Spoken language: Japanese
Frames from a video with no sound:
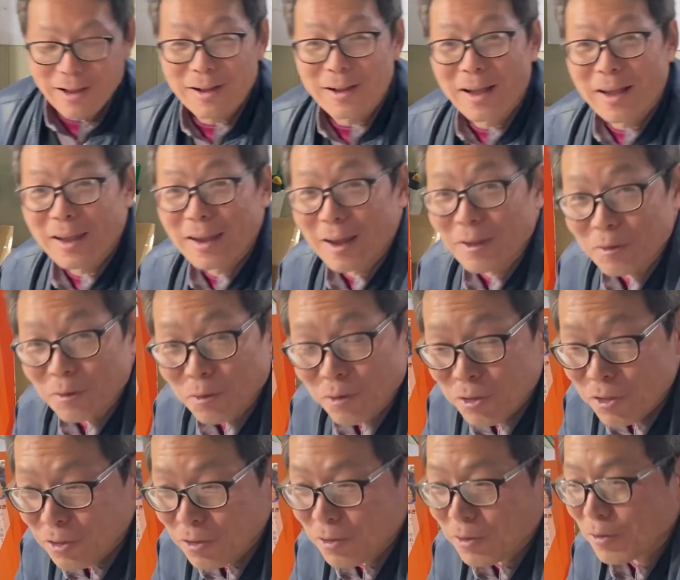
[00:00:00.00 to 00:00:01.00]
外あの
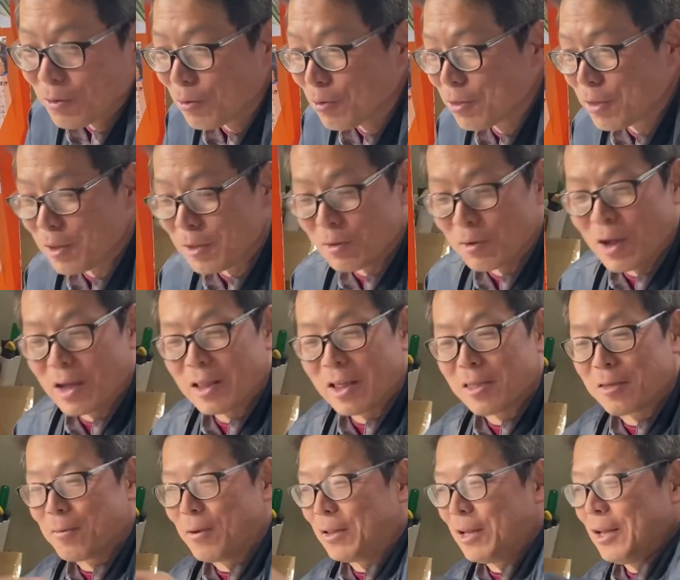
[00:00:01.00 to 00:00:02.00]
おじんの
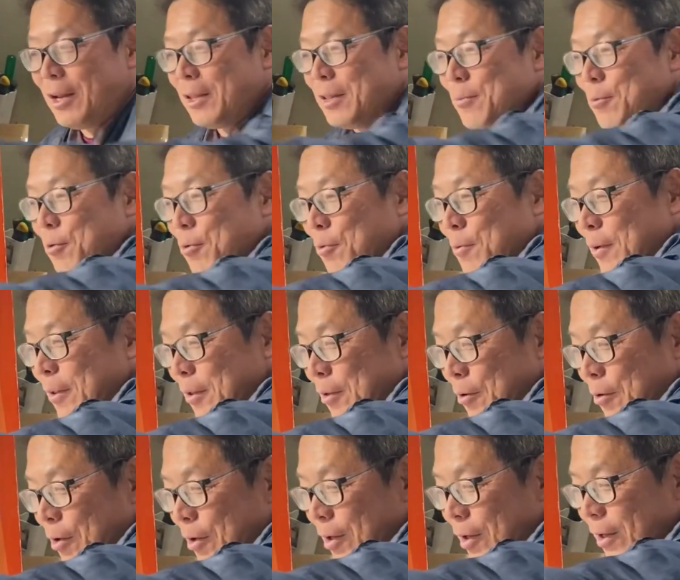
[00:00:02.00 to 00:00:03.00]
話まで入れてもここまで
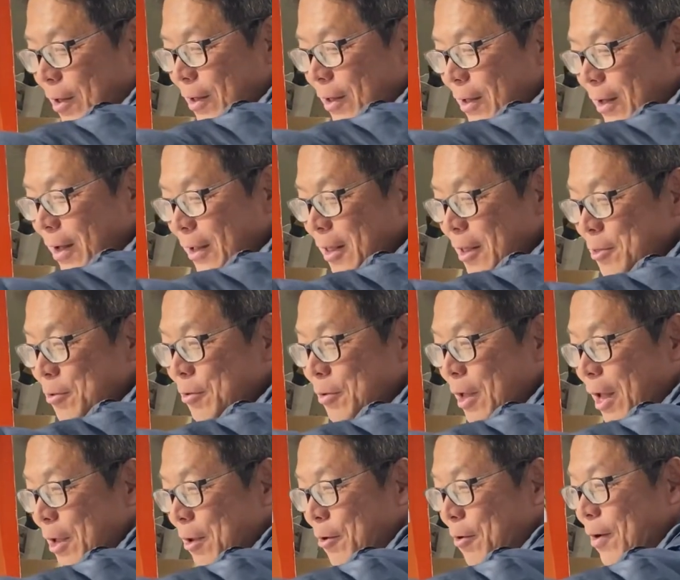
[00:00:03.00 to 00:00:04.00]
の話の
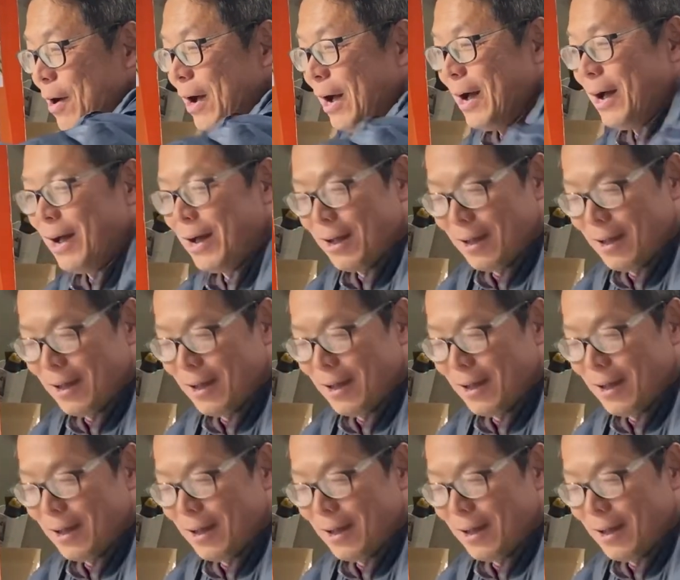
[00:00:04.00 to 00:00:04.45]
内容は